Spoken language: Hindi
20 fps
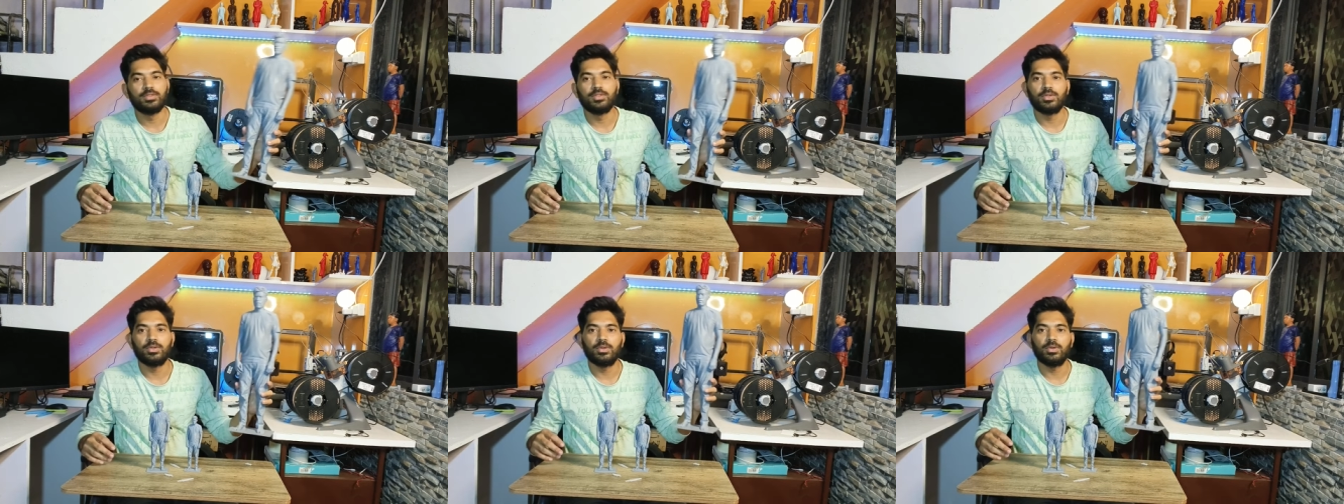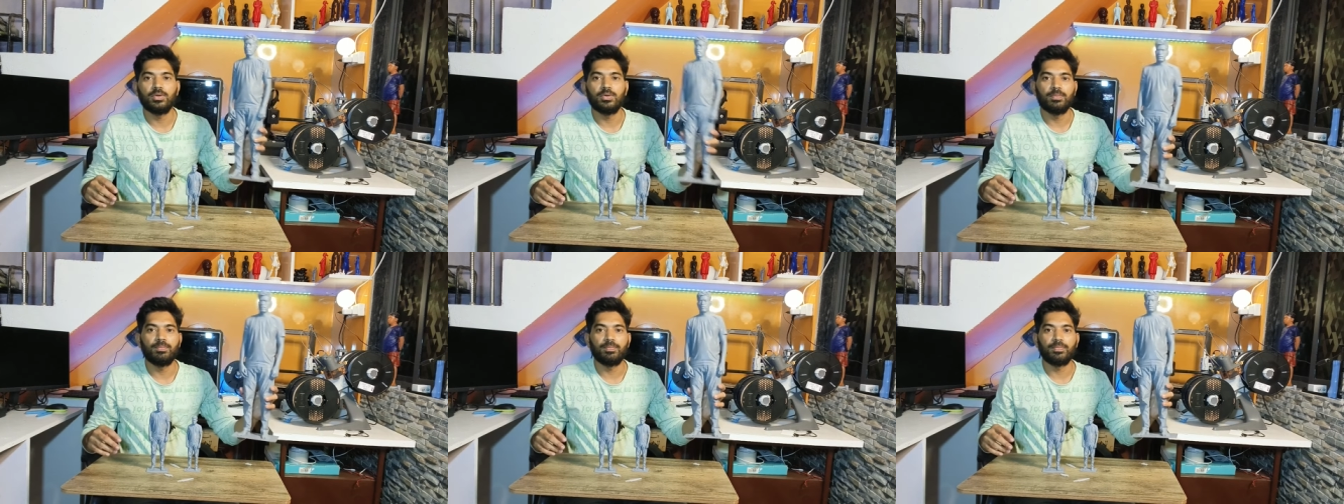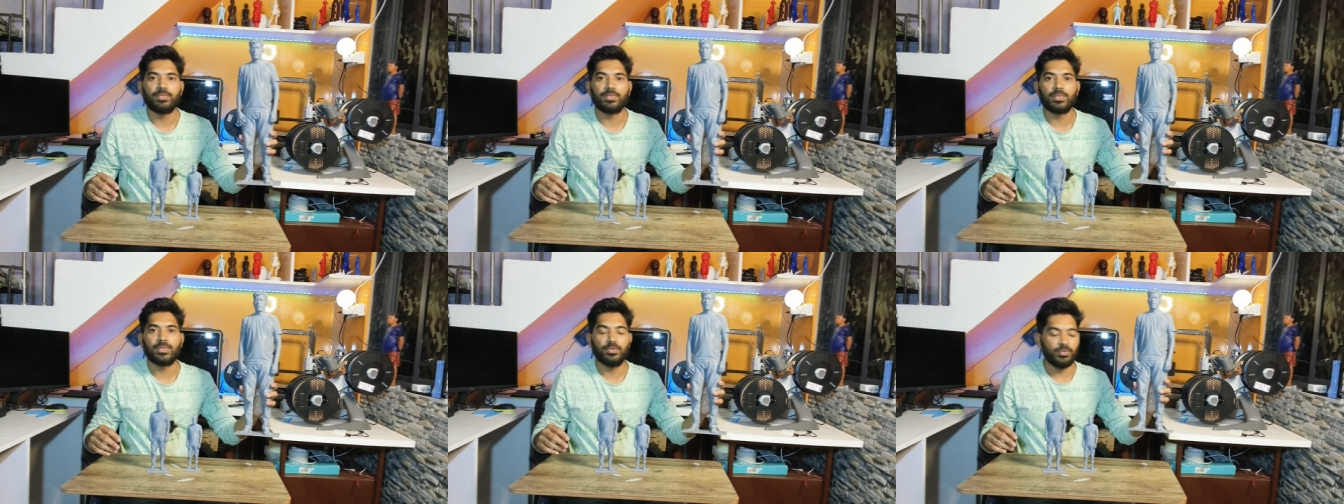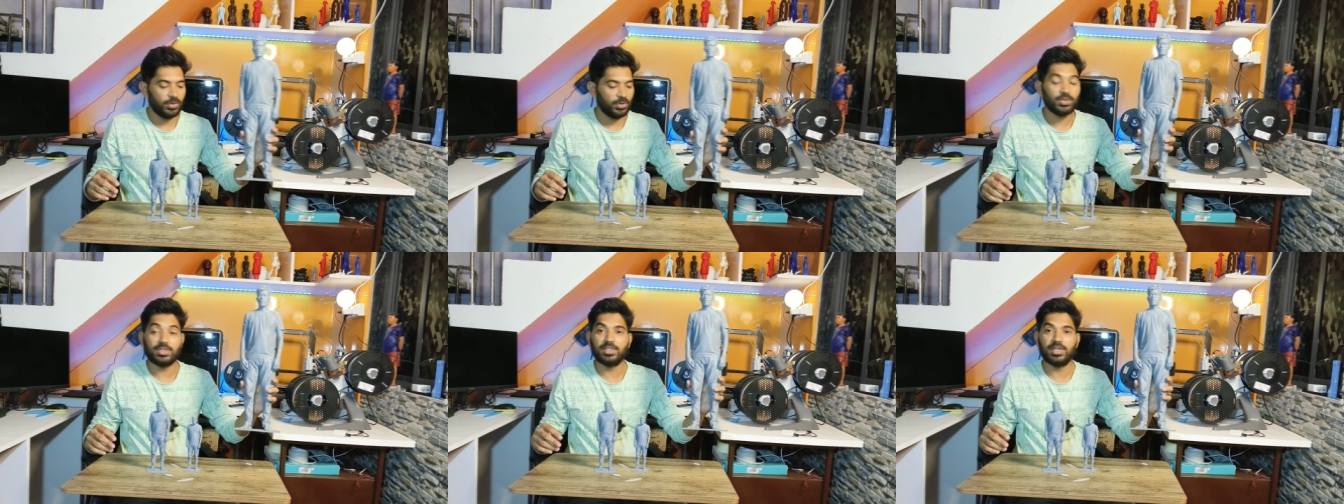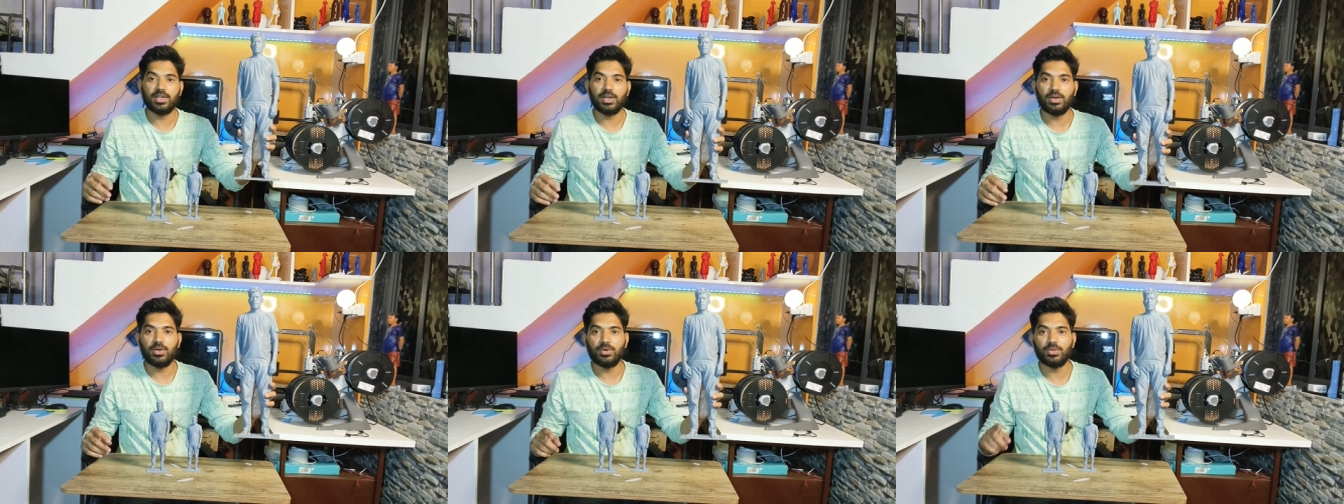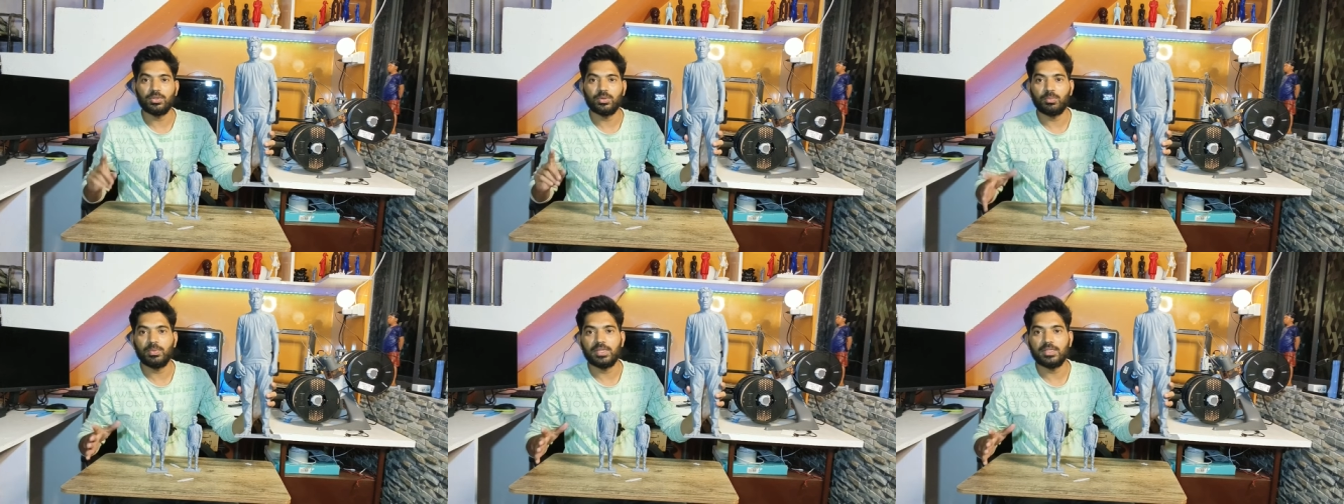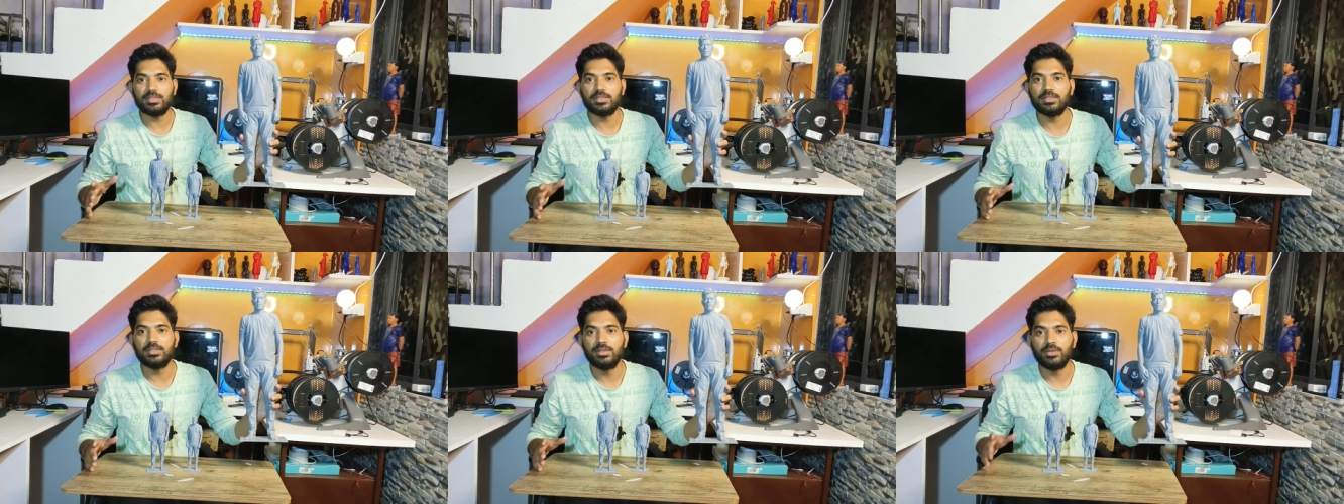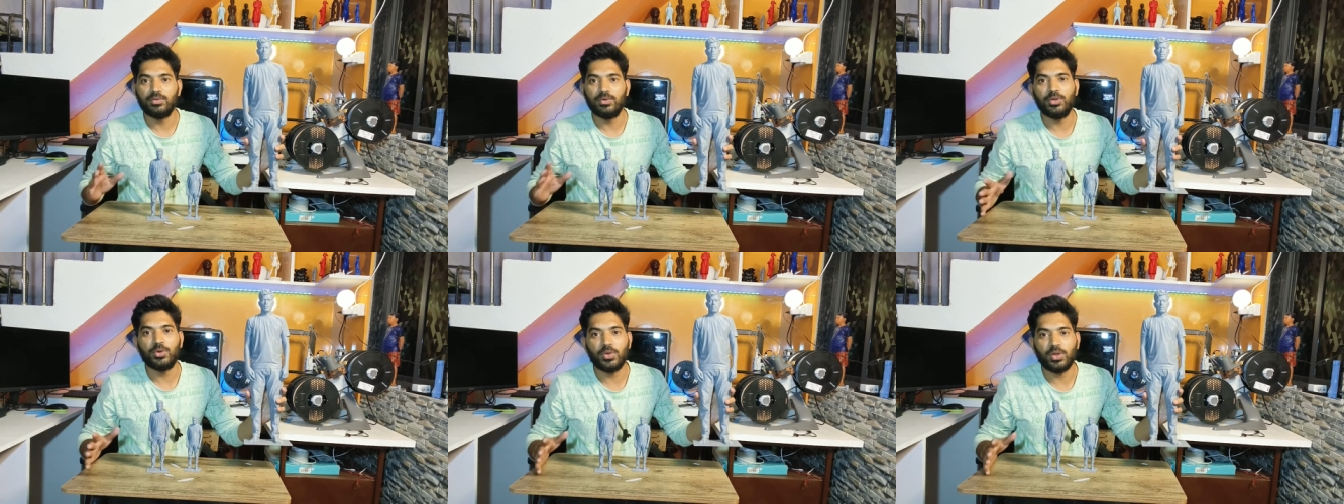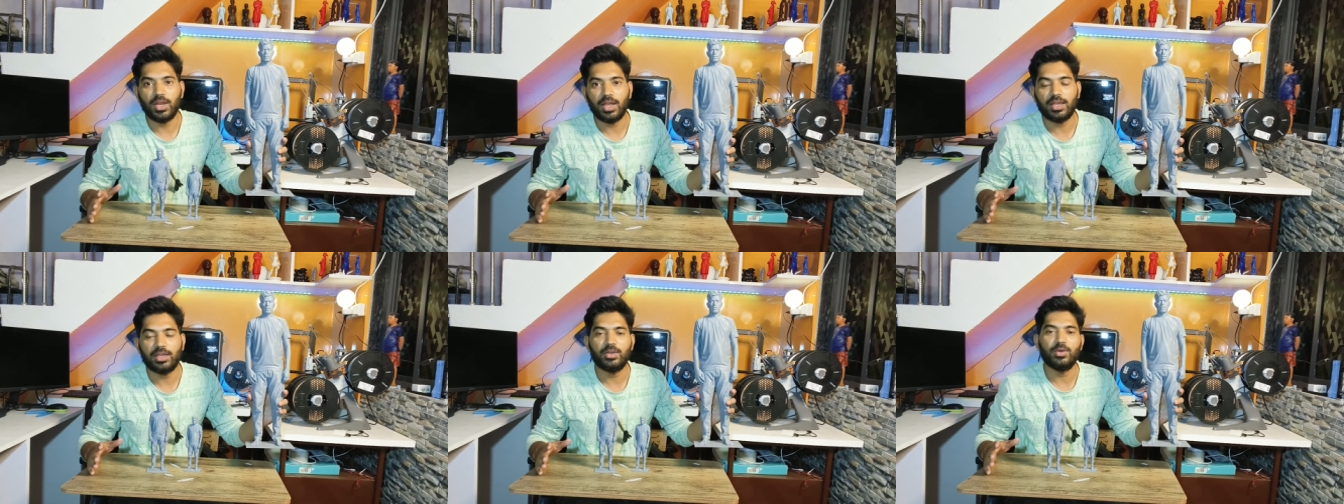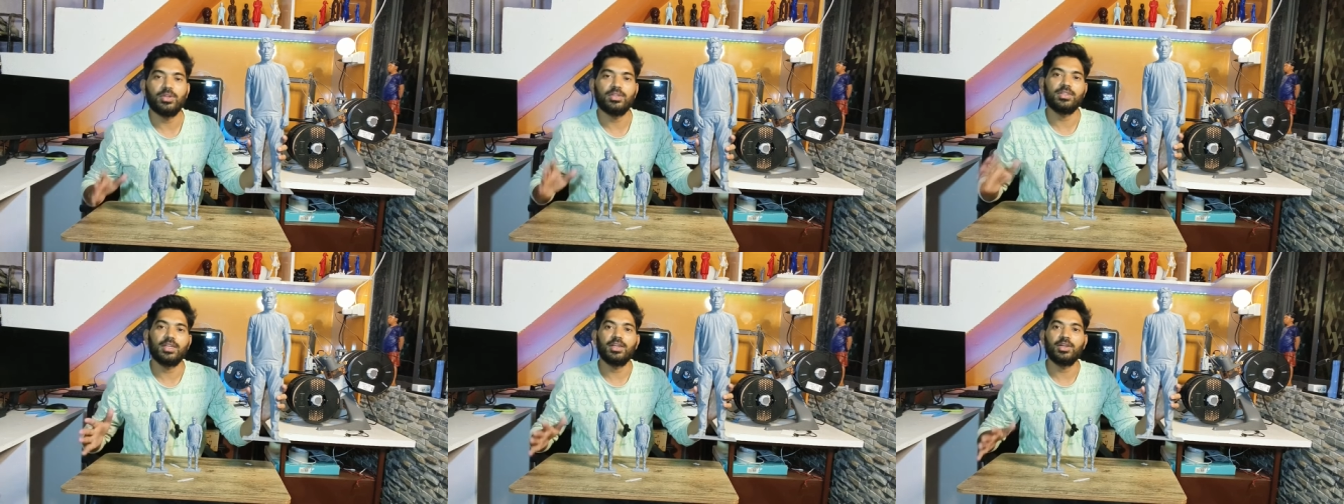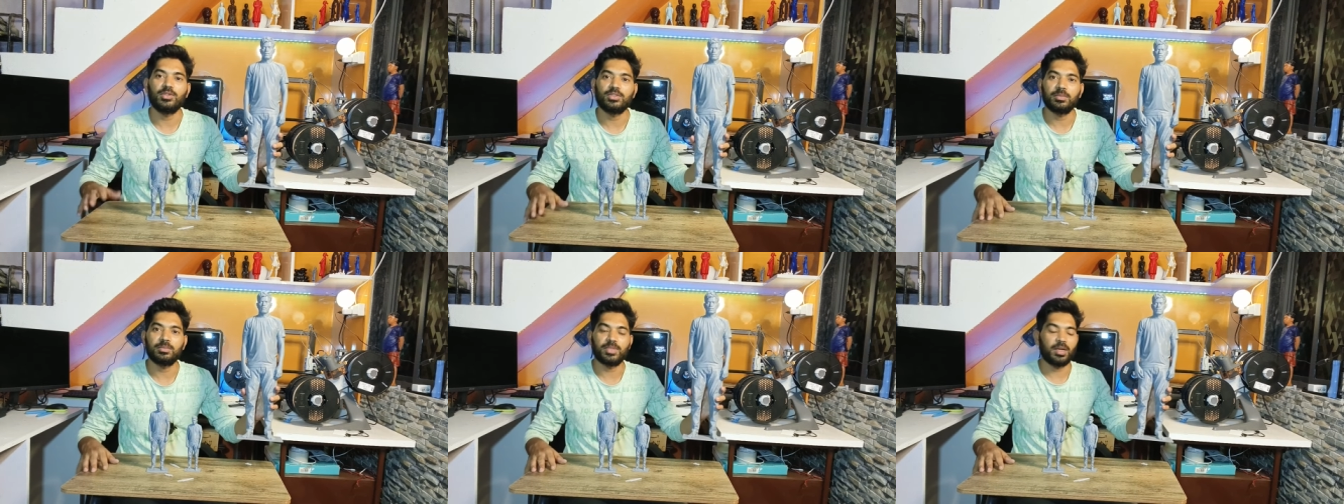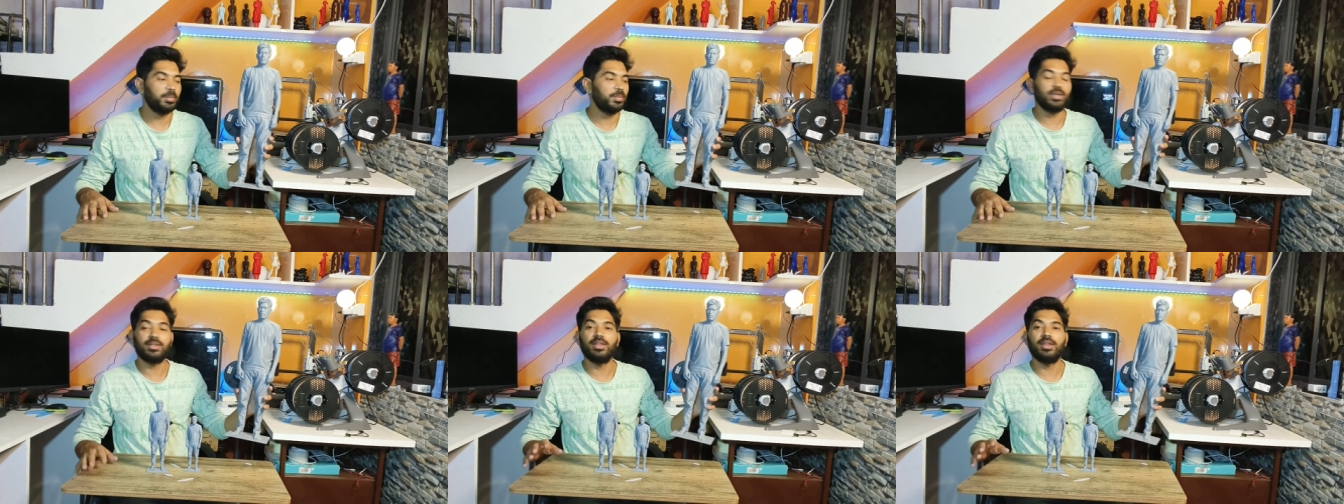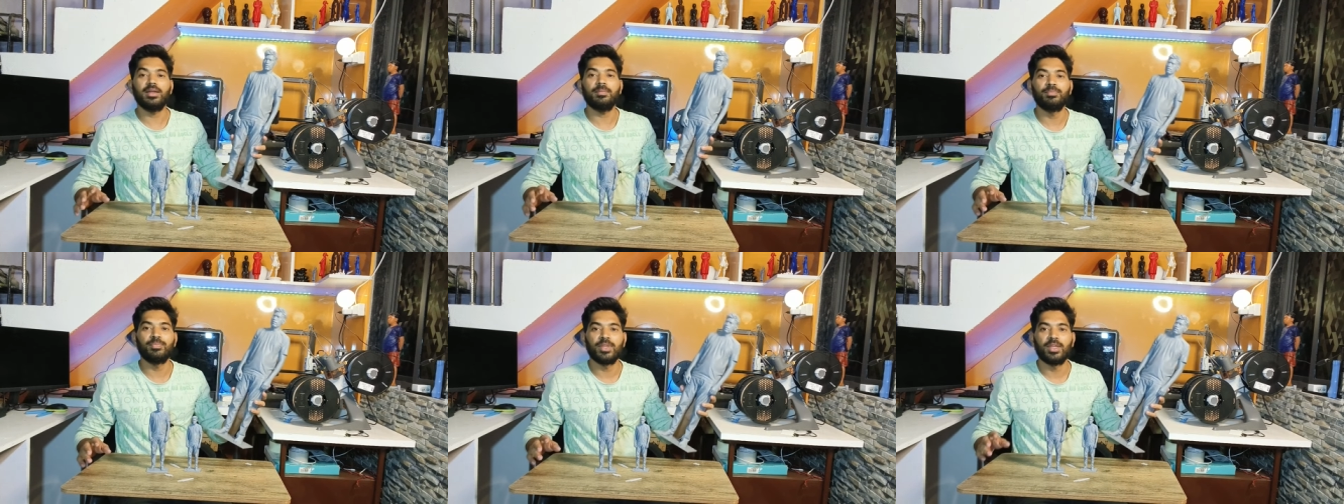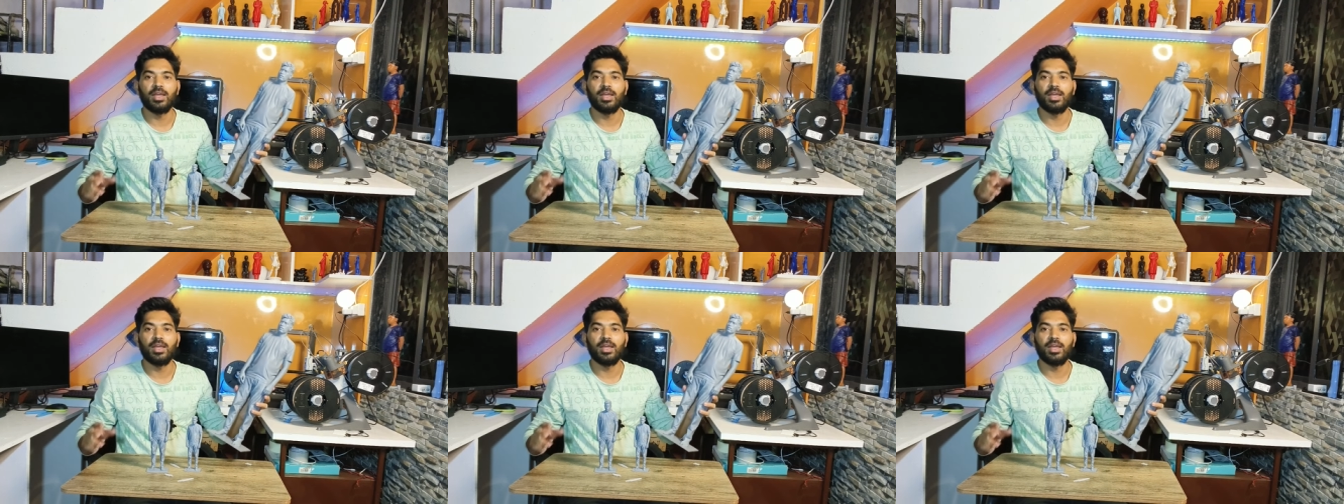सो so, वीडियो अच्छा लगा हो तो प्लीज़ वीडियो को लाइक और चैनल को सब्सक्राइब कर देना